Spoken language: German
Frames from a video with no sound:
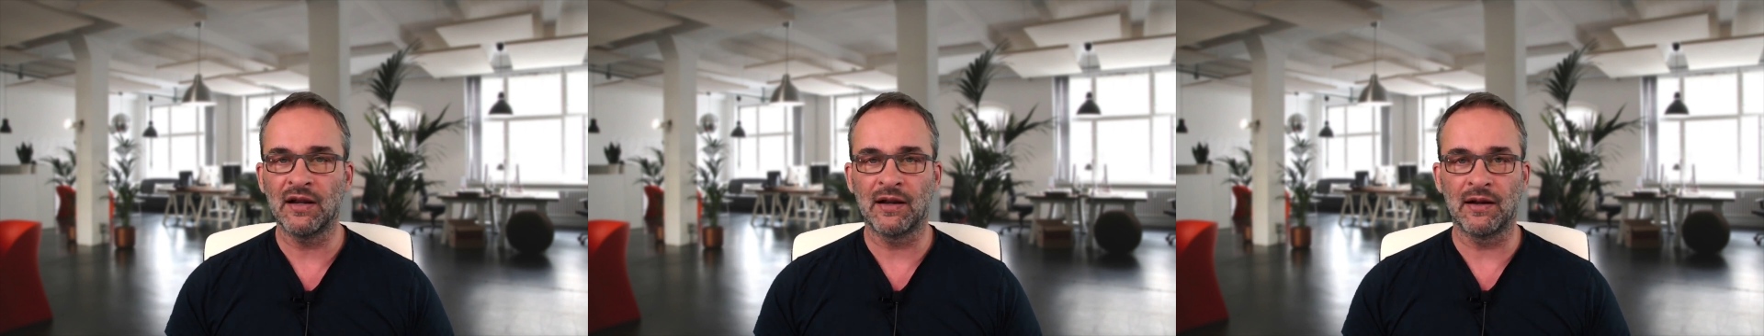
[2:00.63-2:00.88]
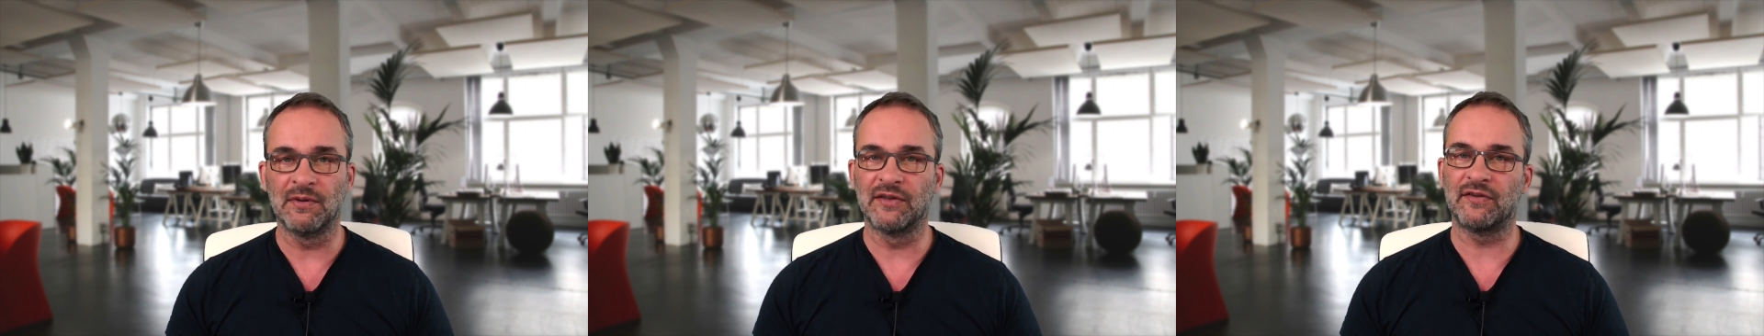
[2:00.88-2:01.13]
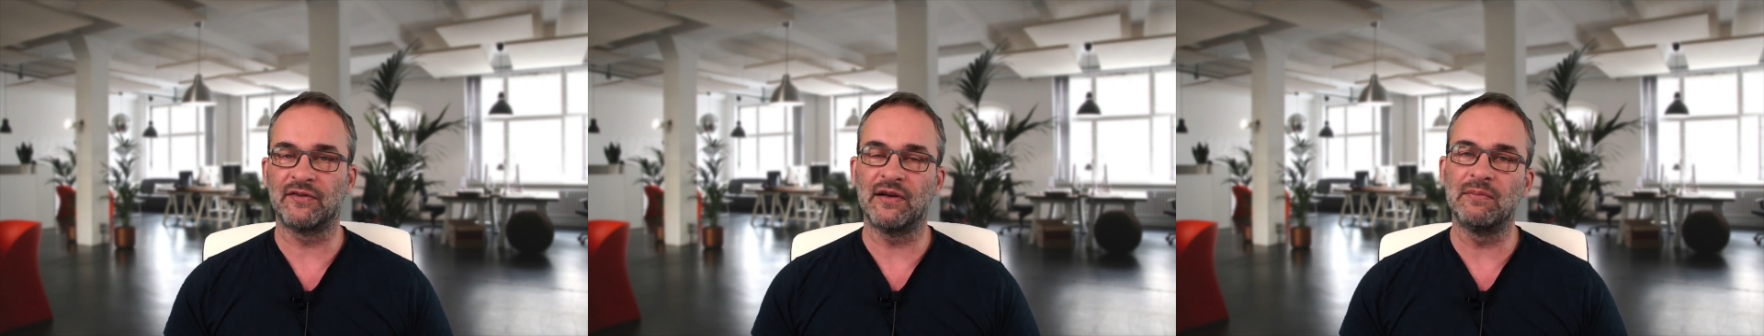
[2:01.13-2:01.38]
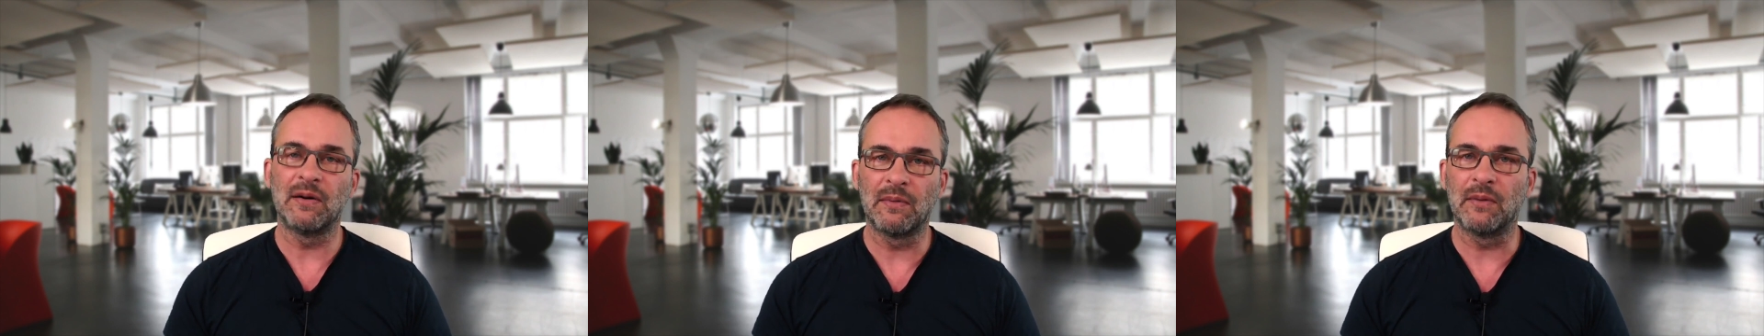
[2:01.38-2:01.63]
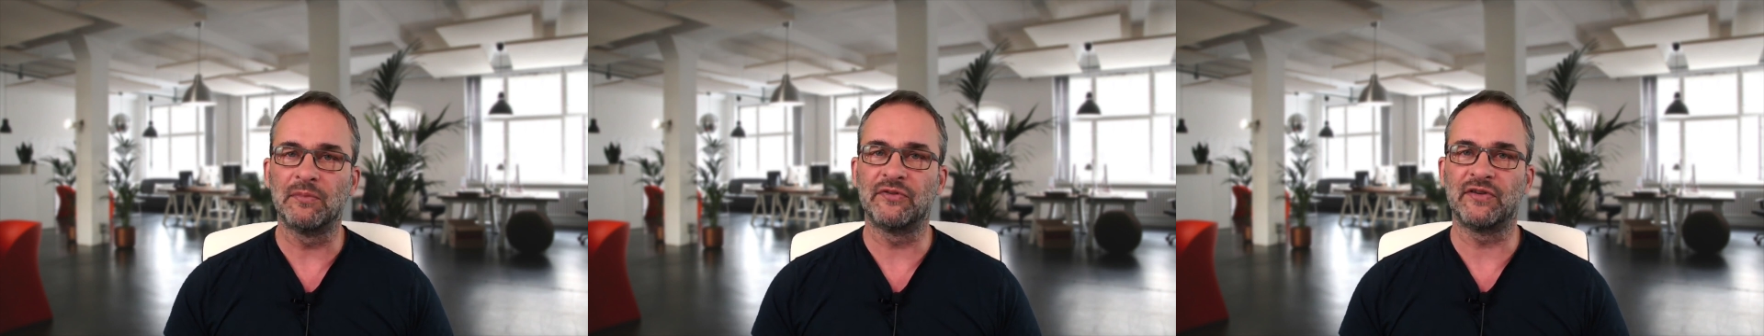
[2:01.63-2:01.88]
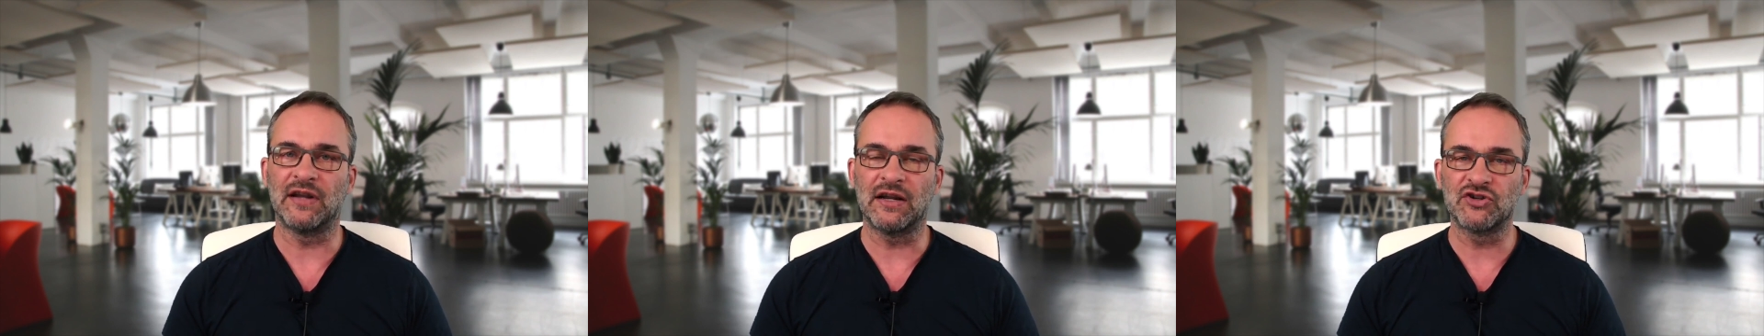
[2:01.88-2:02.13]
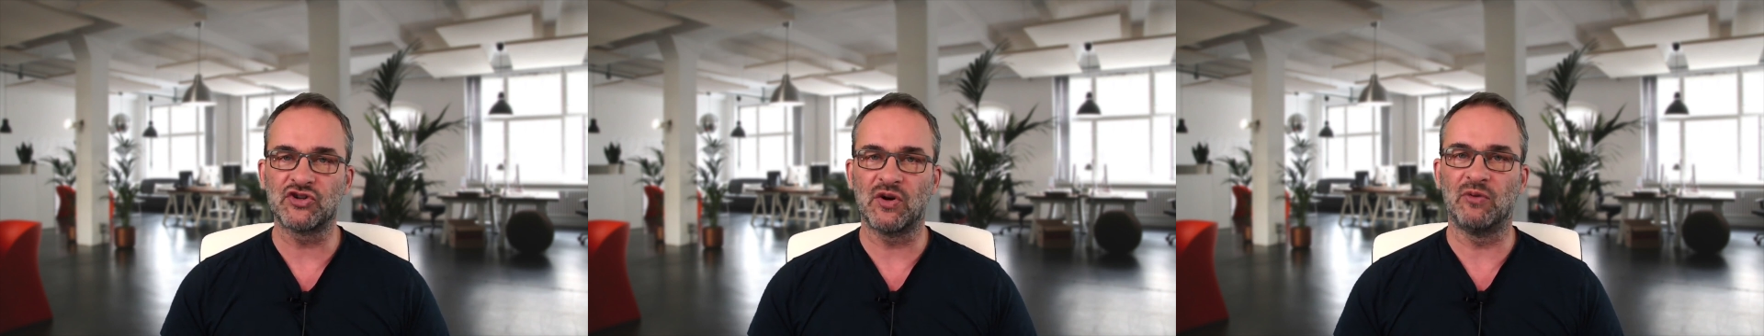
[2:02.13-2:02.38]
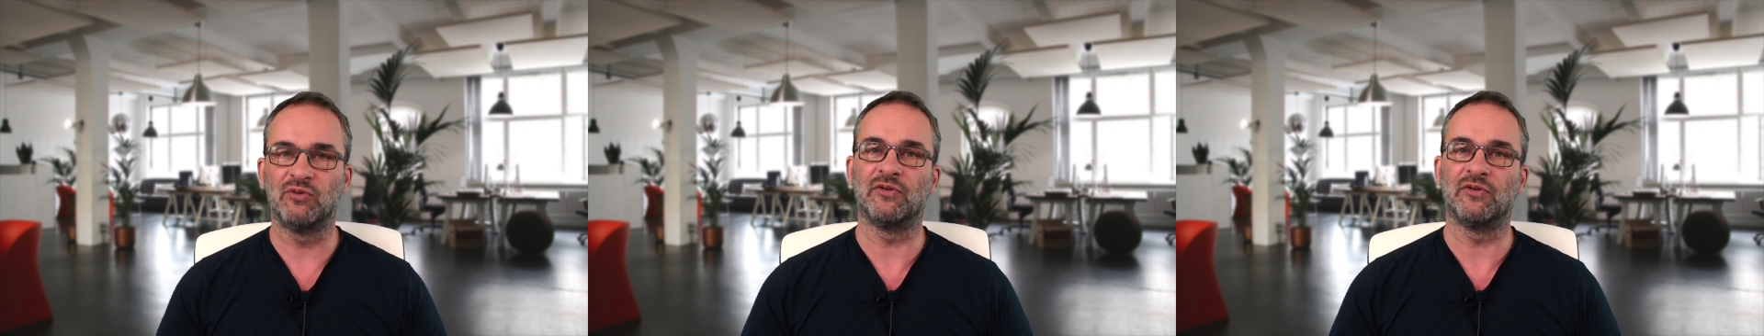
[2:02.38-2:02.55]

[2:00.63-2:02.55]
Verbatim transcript: Kann man sich selber mal ein bisschen anschauen.